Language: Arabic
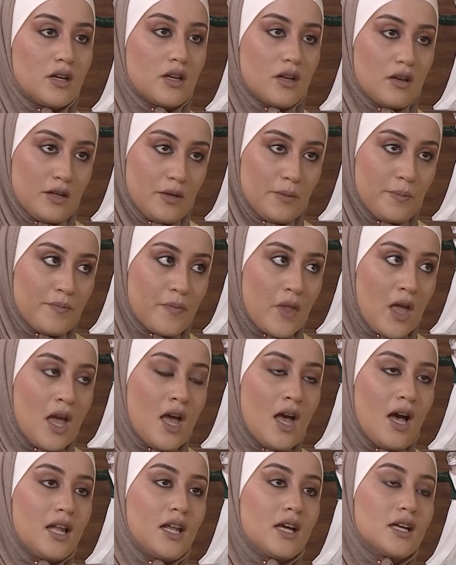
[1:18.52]
القلب
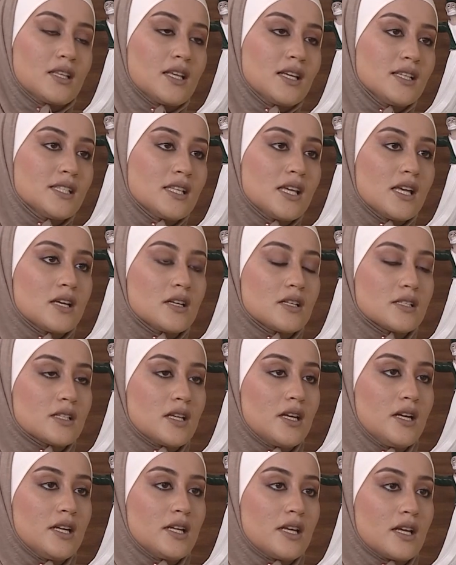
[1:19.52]
هلا التغذيه
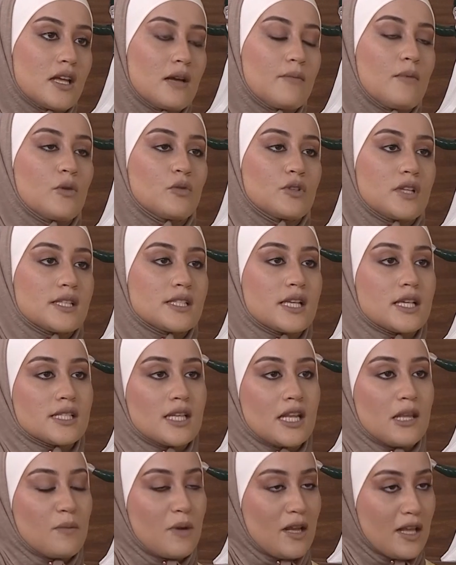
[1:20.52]
الصحيه كمان والتغذيه
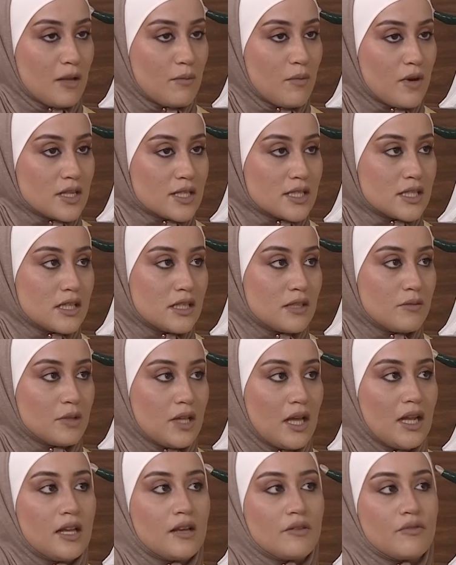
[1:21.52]
السليمه لكبار السن
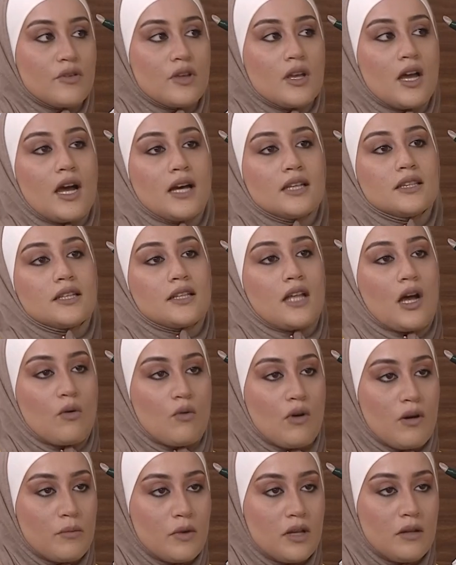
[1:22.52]
متعلق فيها عده
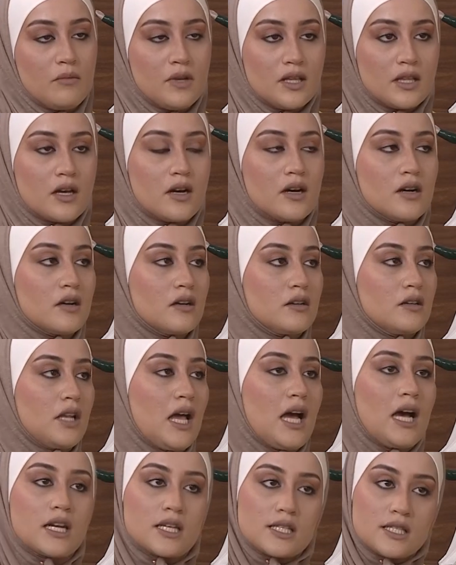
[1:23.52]
عوامل منها
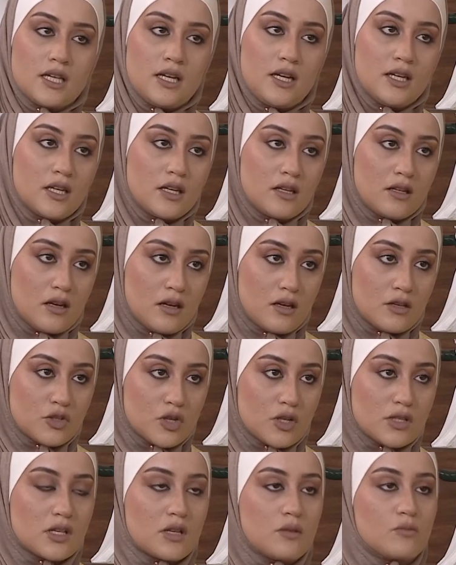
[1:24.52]
الحاله الصحيه
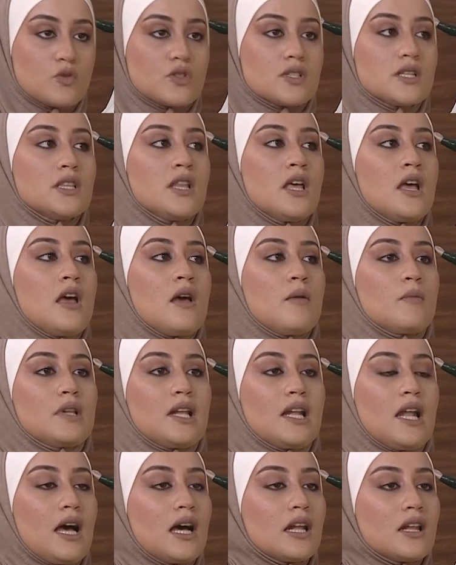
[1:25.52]
للشخص المسن من
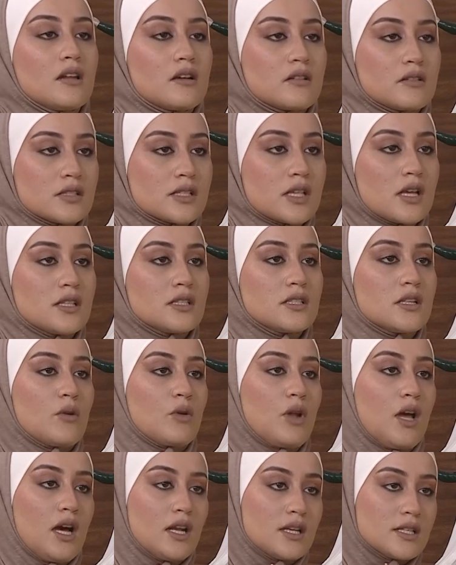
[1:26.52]
الحاله الاقتصاديه
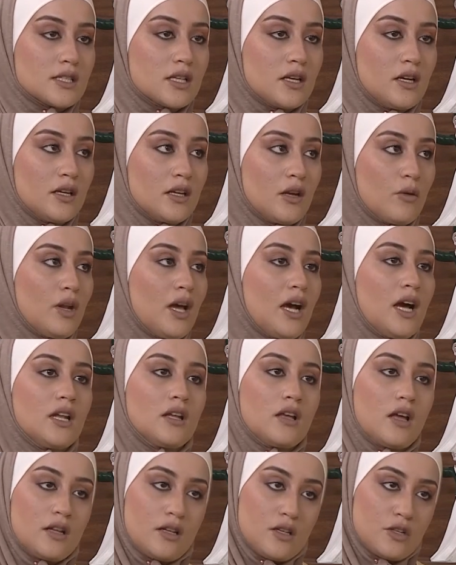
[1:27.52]
والحاله الصحيه
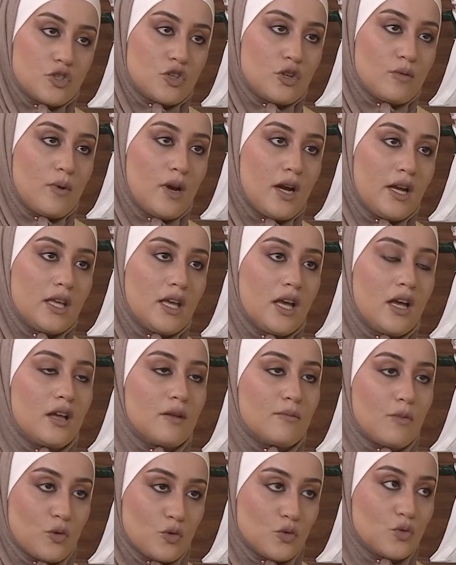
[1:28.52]
والحاله الاجتماعيه
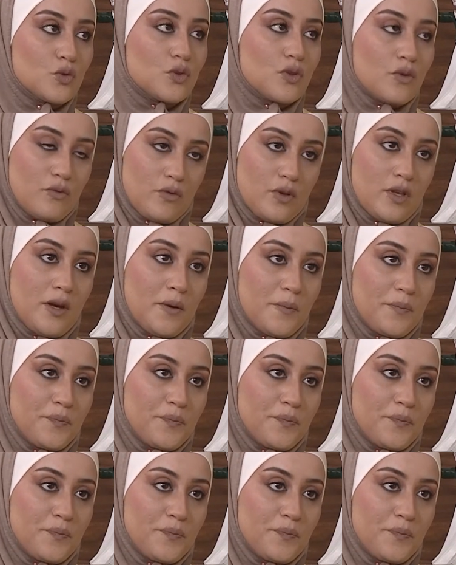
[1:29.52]
الموجود فيها